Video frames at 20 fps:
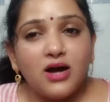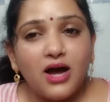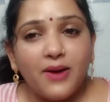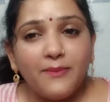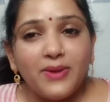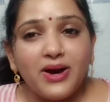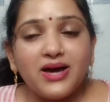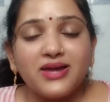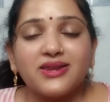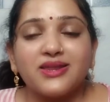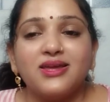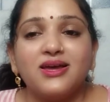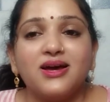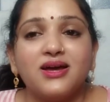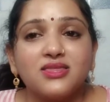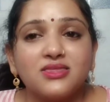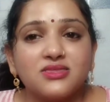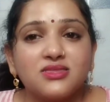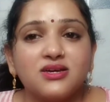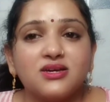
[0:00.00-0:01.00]
हमारे
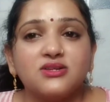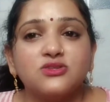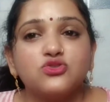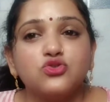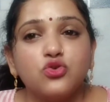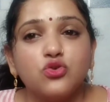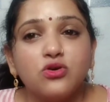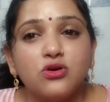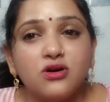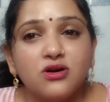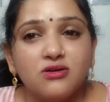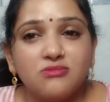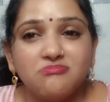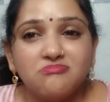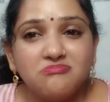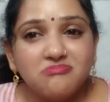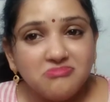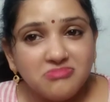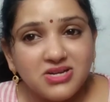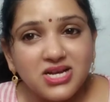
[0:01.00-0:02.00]
अंदर जो
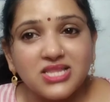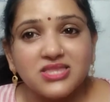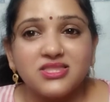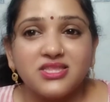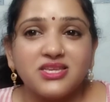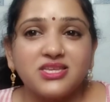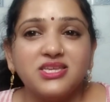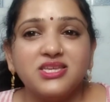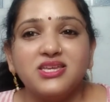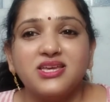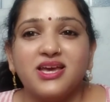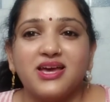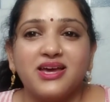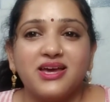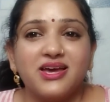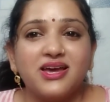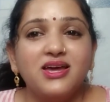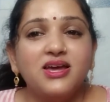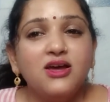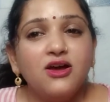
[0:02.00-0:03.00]
गंदगी
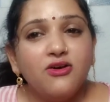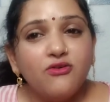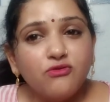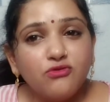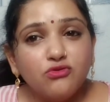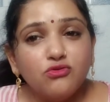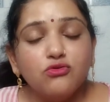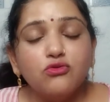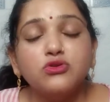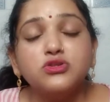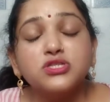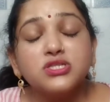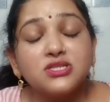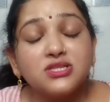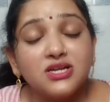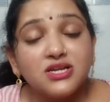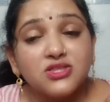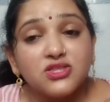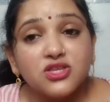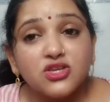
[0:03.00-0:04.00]
है उस
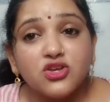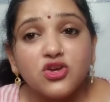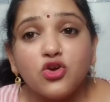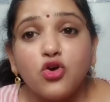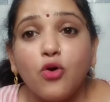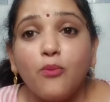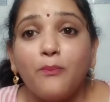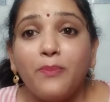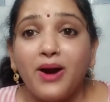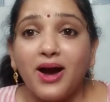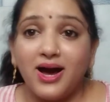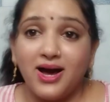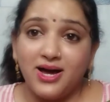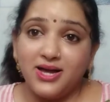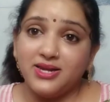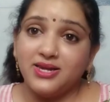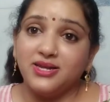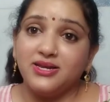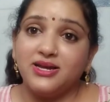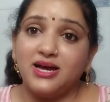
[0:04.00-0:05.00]
गंदगी को
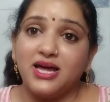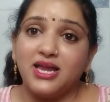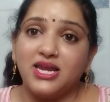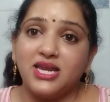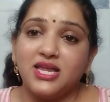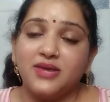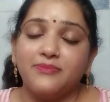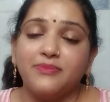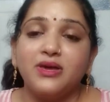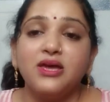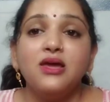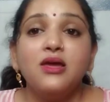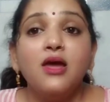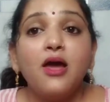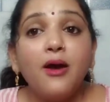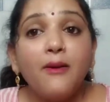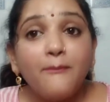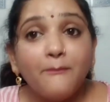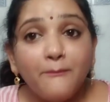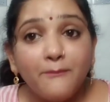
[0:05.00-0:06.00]
बाहर निकालने में
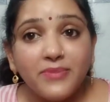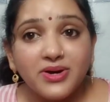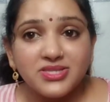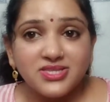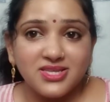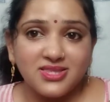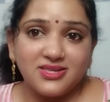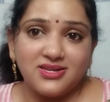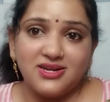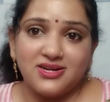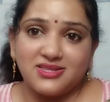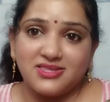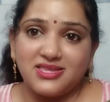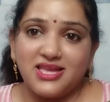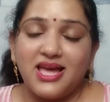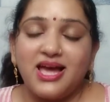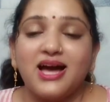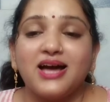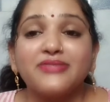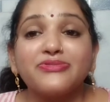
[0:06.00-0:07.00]
मदद
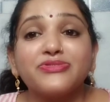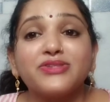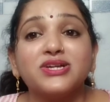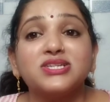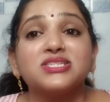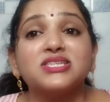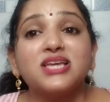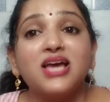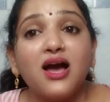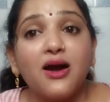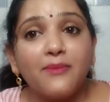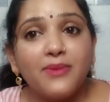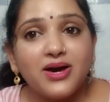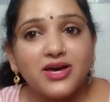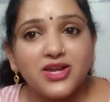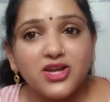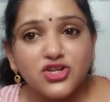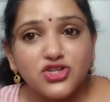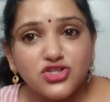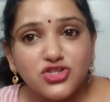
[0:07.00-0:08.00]
करता है अंदर से
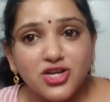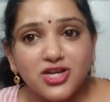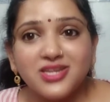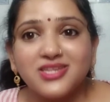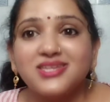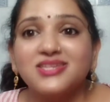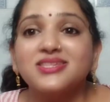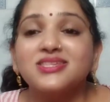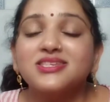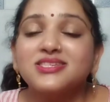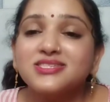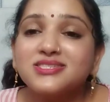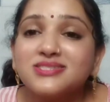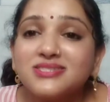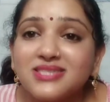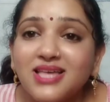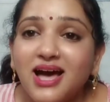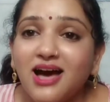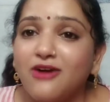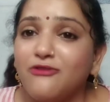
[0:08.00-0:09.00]
हमारा शरीर
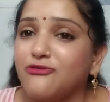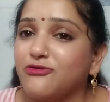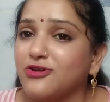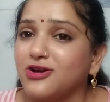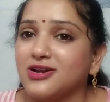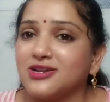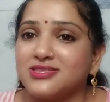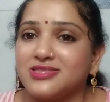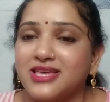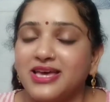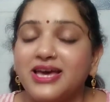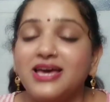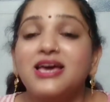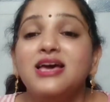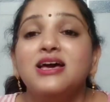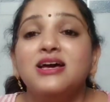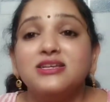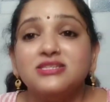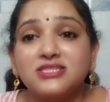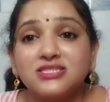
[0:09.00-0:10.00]
साफ करता है
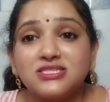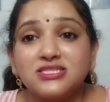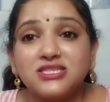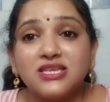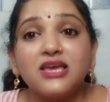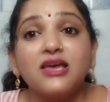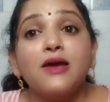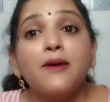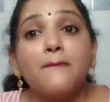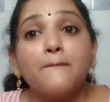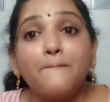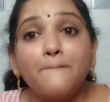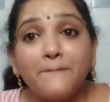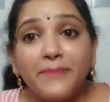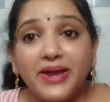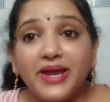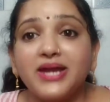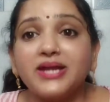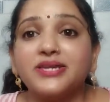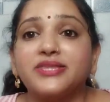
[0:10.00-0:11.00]
जिससे
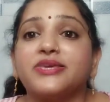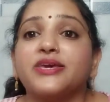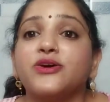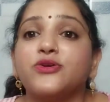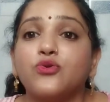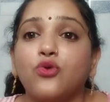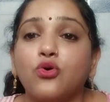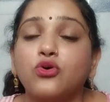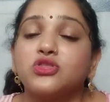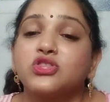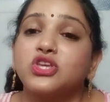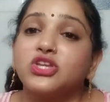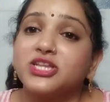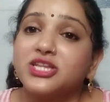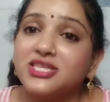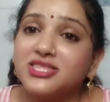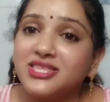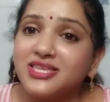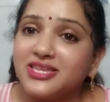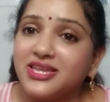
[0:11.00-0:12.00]
पेट के रोग
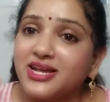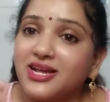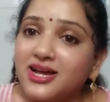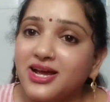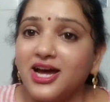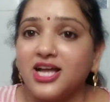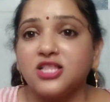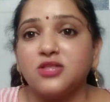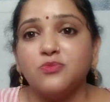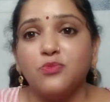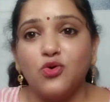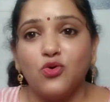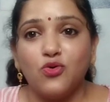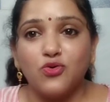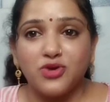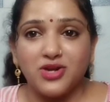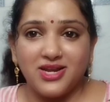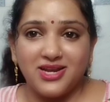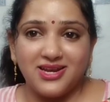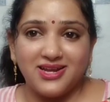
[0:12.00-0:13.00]
धीरे धीरे खत्म
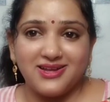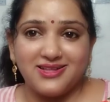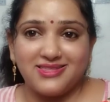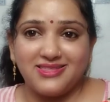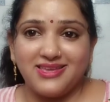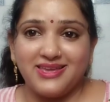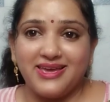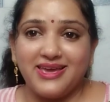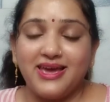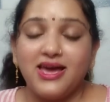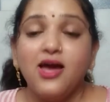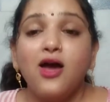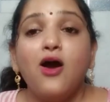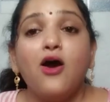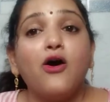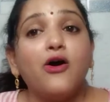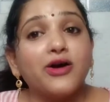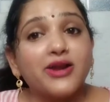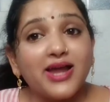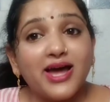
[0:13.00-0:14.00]
होने लगते
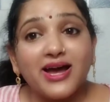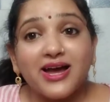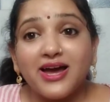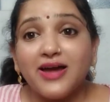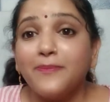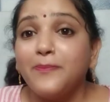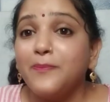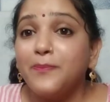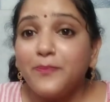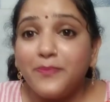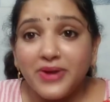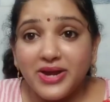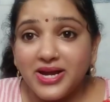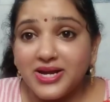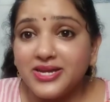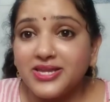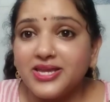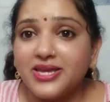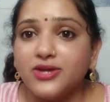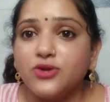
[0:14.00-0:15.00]
हैं और अगर
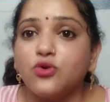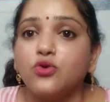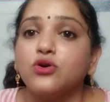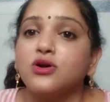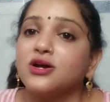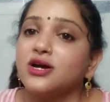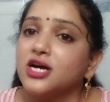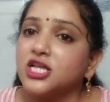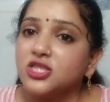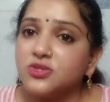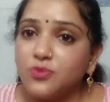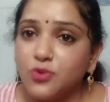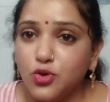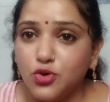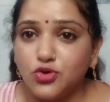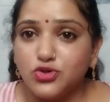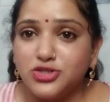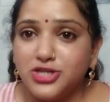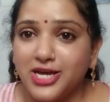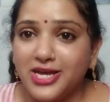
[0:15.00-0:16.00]
पेट के रोग खत्म
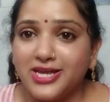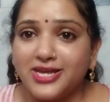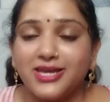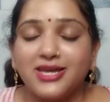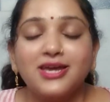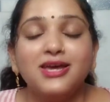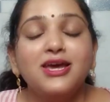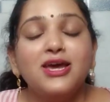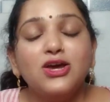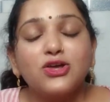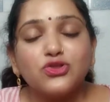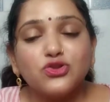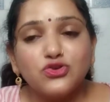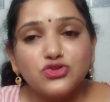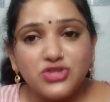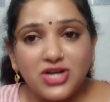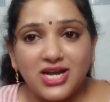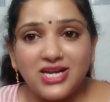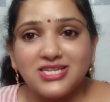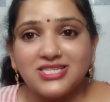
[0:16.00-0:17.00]
हो जाएंगे तो
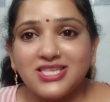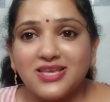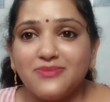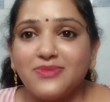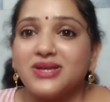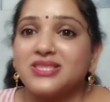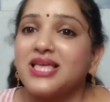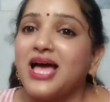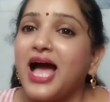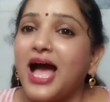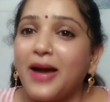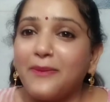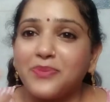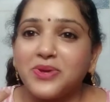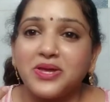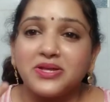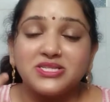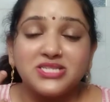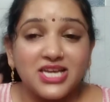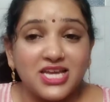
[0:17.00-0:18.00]
जाहिर से बात
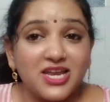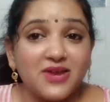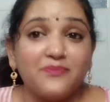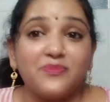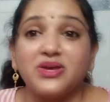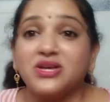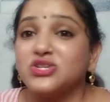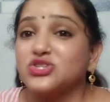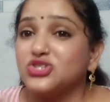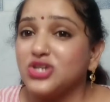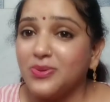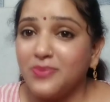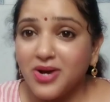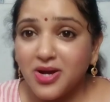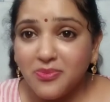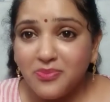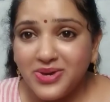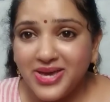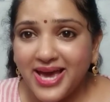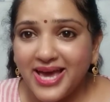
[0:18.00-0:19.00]
आपके चेहरे पे एक
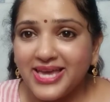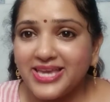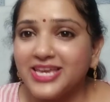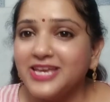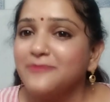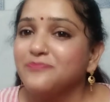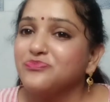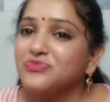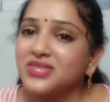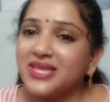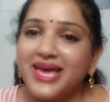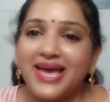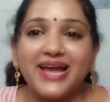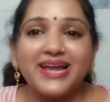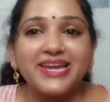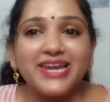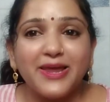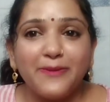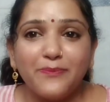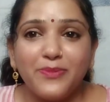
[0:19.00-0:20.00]
चमक भी आएगी
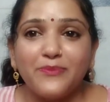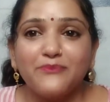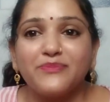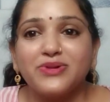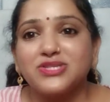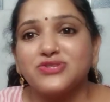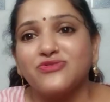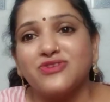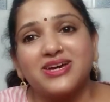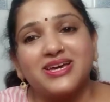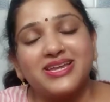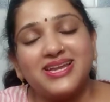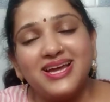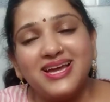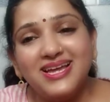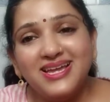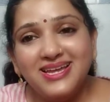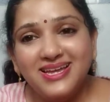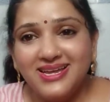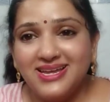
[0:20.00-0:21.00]
एक्ने पिंपल्स वगैरह